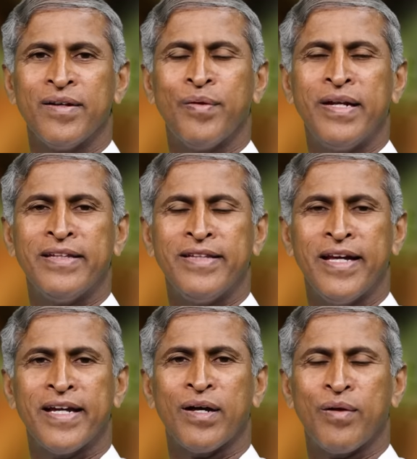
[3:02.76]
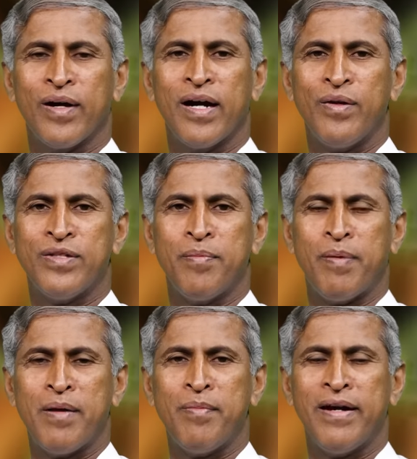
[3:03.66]
కొన్ని దీర్ఘ రోగాలు వచ్చి
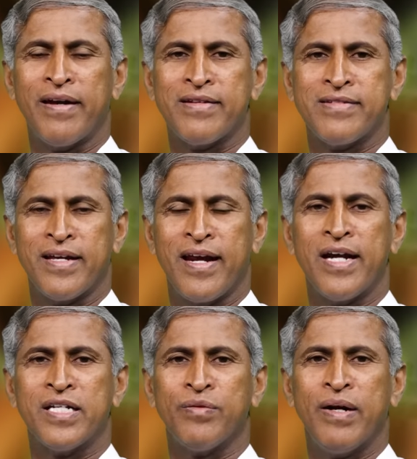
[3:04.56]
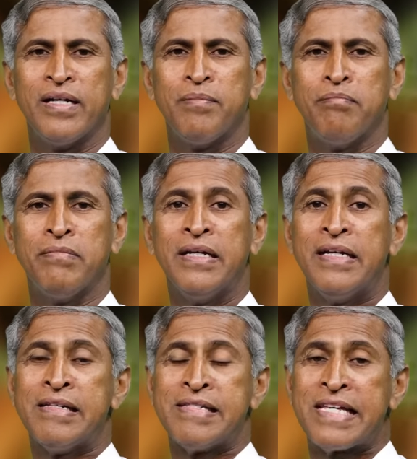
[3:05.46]
పర్మనెంట్గా స్టెరాయిడ్స్ వాడి
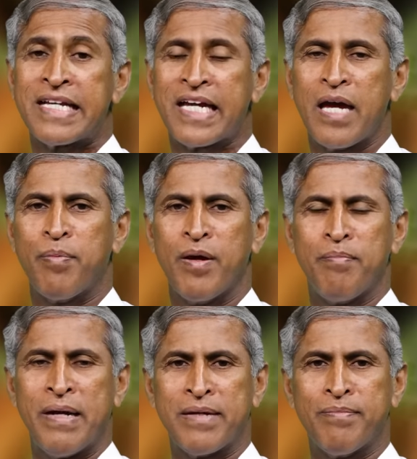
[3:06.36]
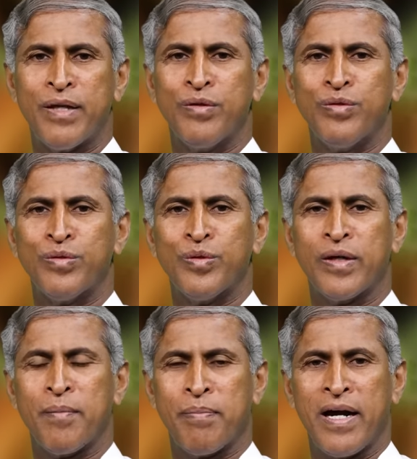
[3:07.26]
సిక్ అయిపోయి బెడ్ మీద ఉంటూ
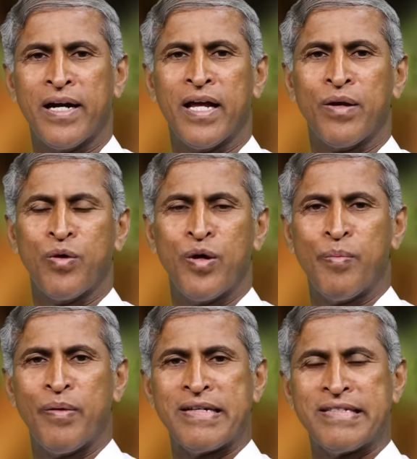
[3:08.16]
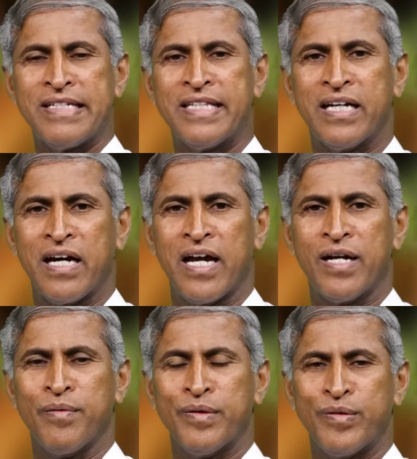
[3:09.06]
ఇక ప్రాణాలు కోల్పోయే స్థితి
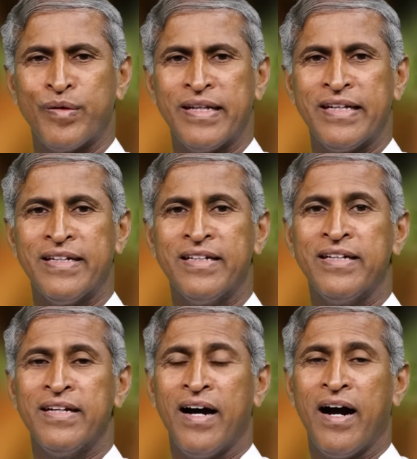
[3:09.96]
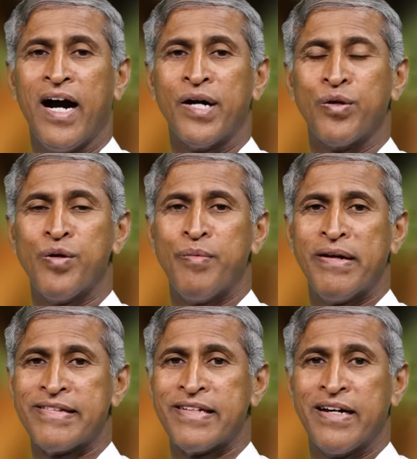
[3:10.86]
కారణమవుతున్నది
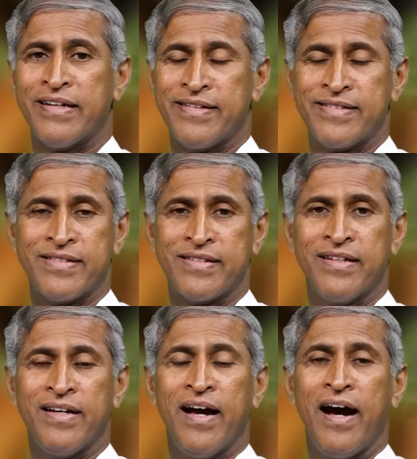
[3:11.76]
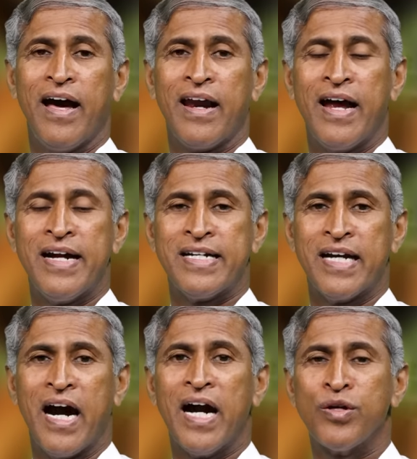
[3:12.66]
ఆటోఇమ్యూన్ డిజార్డర్స్ అలాంటి
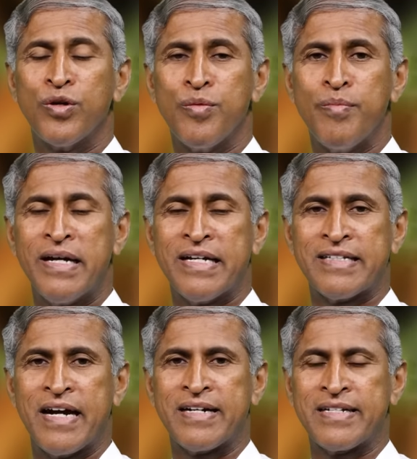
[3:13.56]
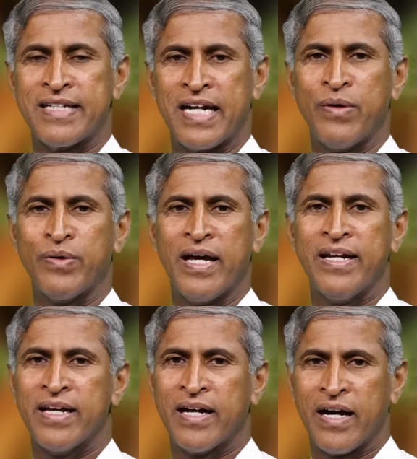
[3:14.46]
ఆటోఇమ్యూన్ డిజార్డర్స్
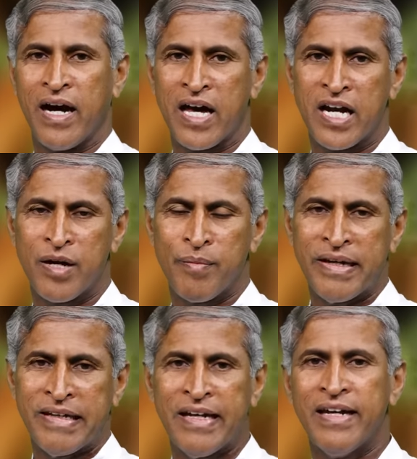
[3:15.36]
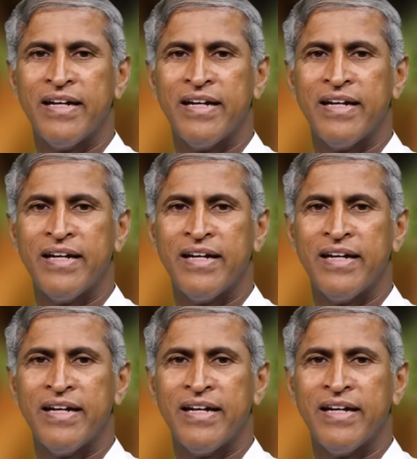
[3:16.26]
రావడానికి కారణమయ్యే